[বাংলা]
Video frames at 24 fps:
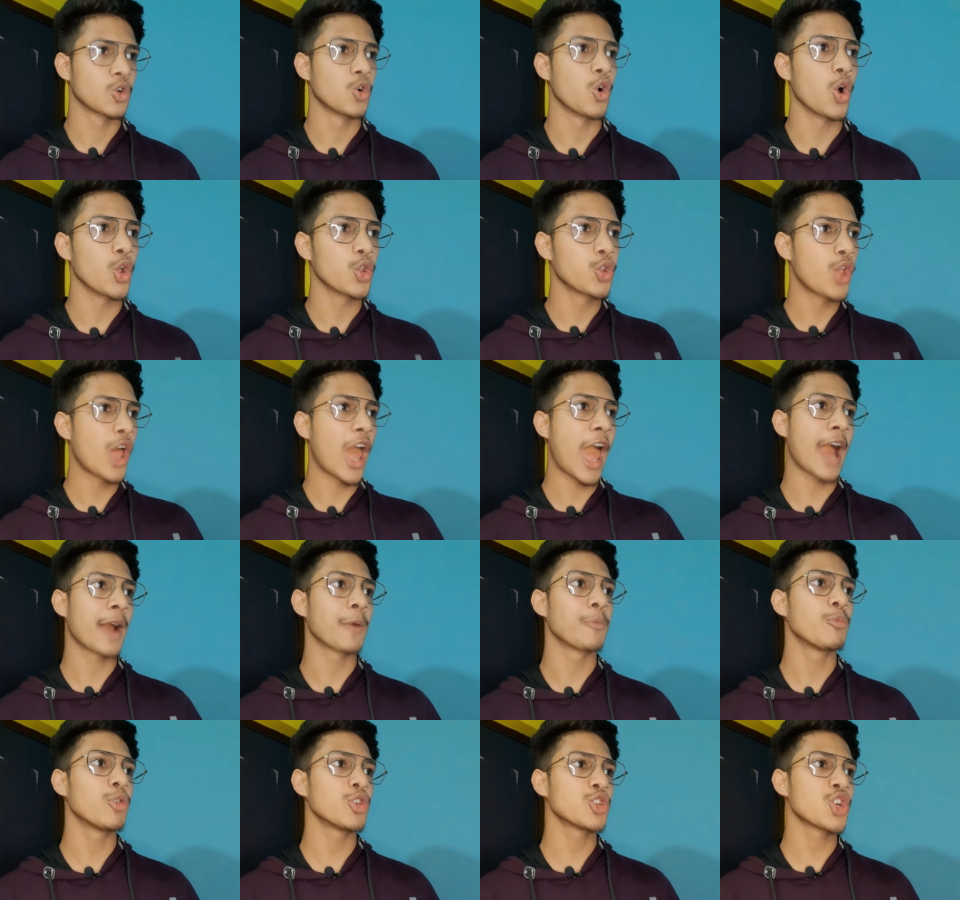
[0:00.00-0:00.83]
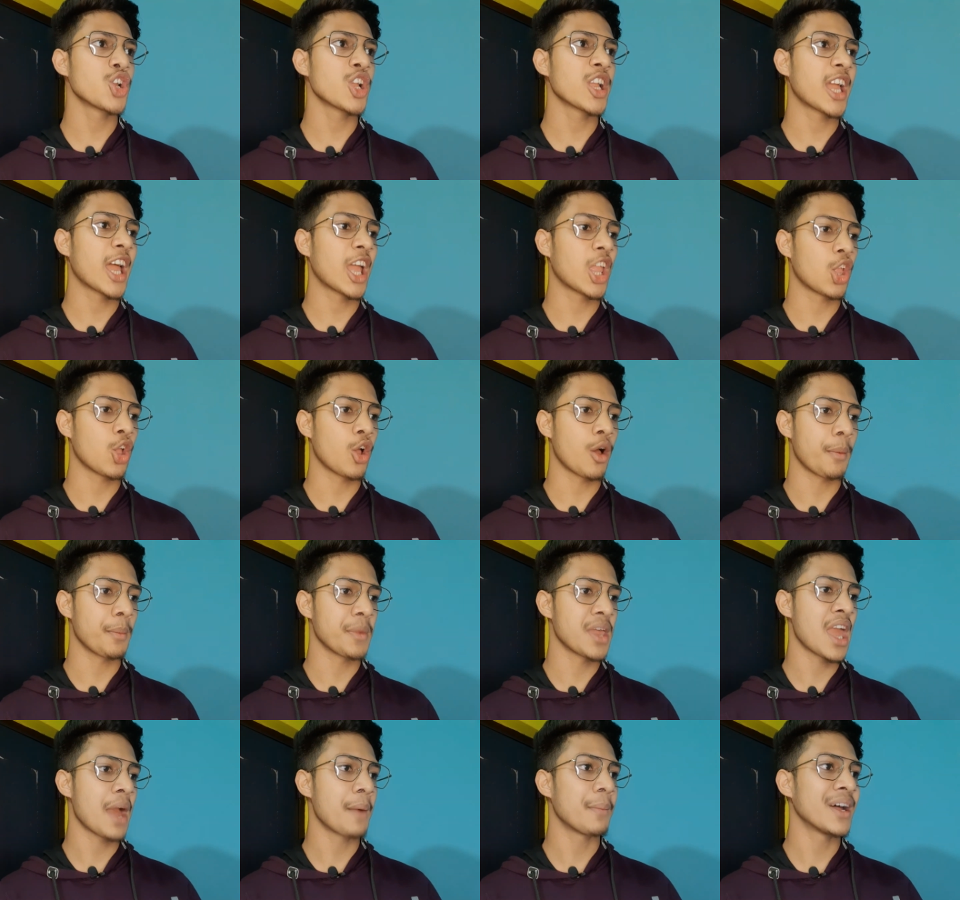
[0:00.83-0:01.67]
গত এক বছর কেন
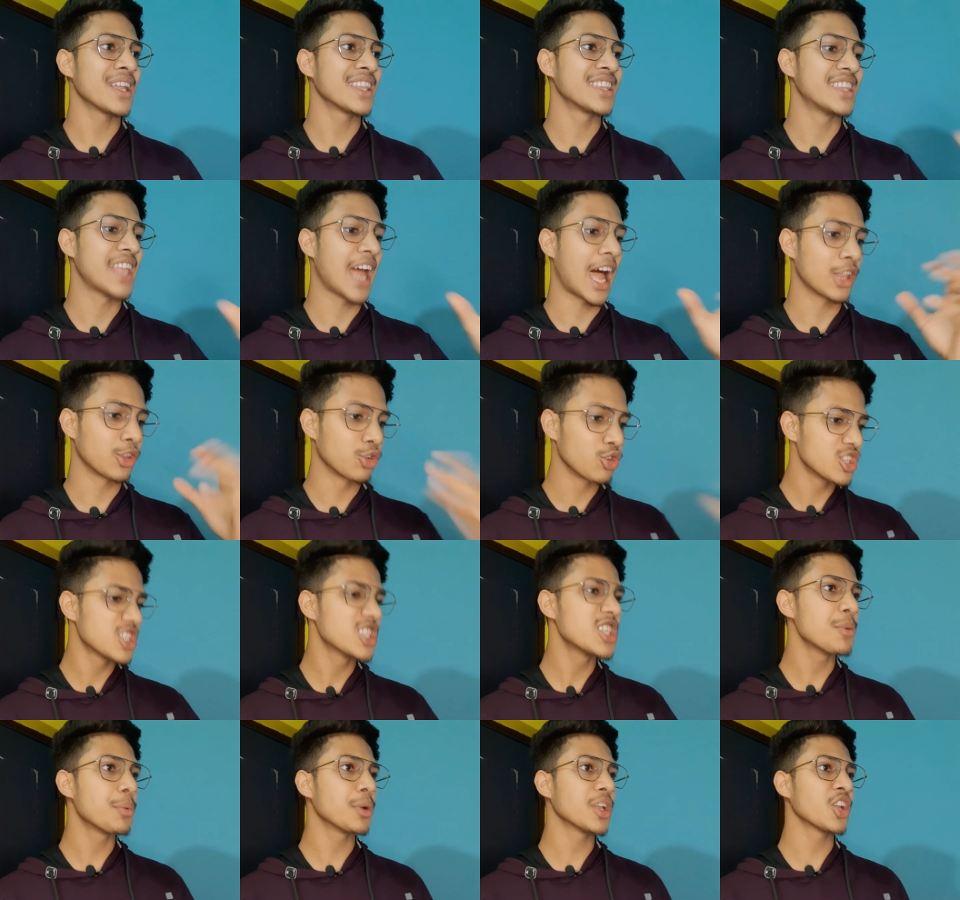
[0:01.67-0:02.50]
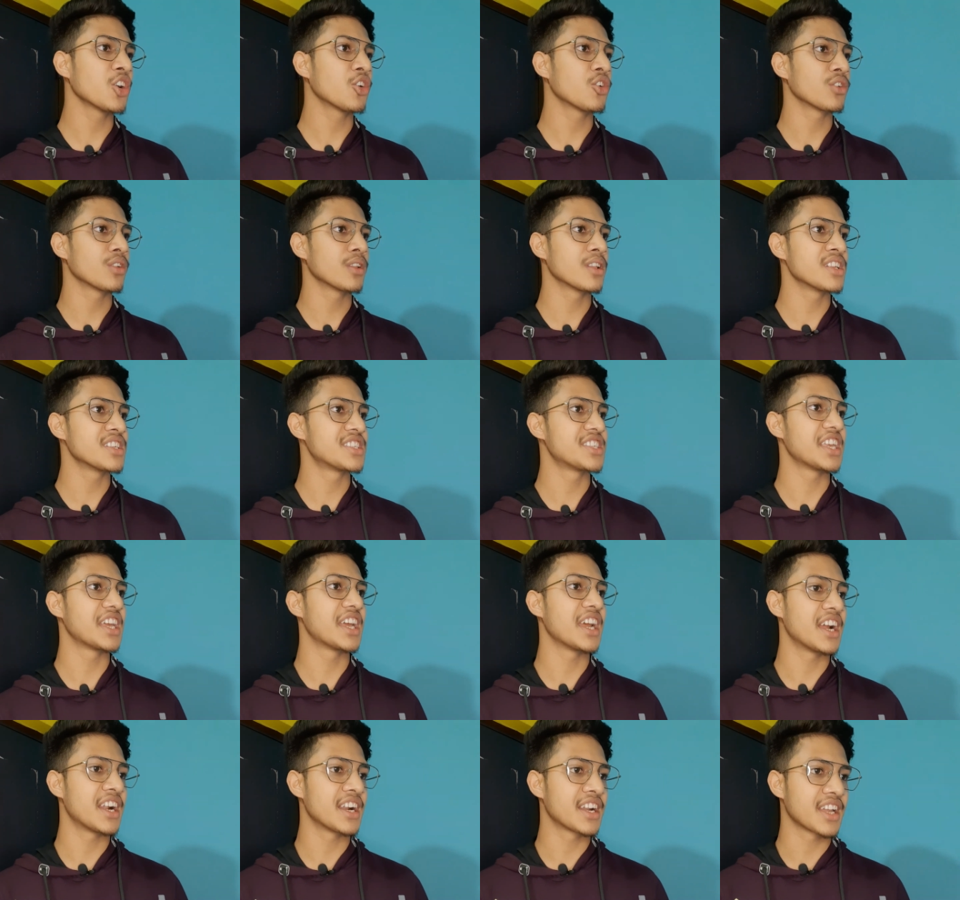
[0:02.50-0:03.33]
আমি আমার দাদুর জীবনে কোনোদিন
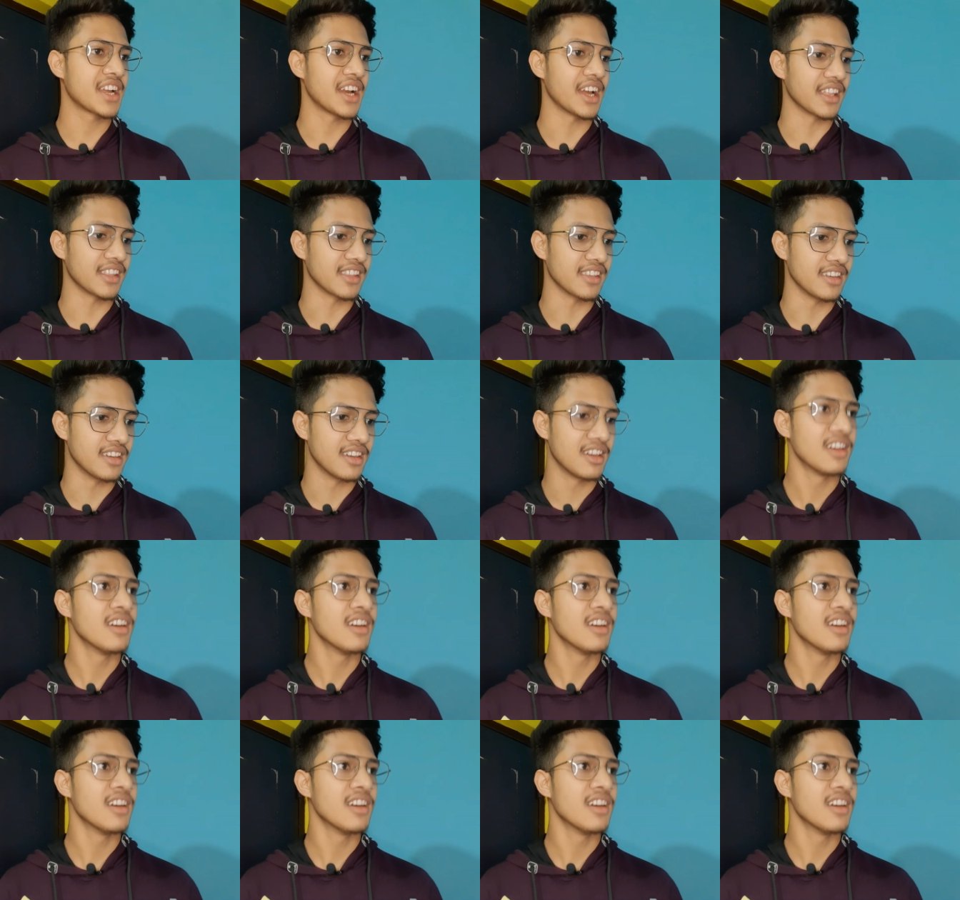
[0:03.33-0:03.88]
সিগারেট খাইনি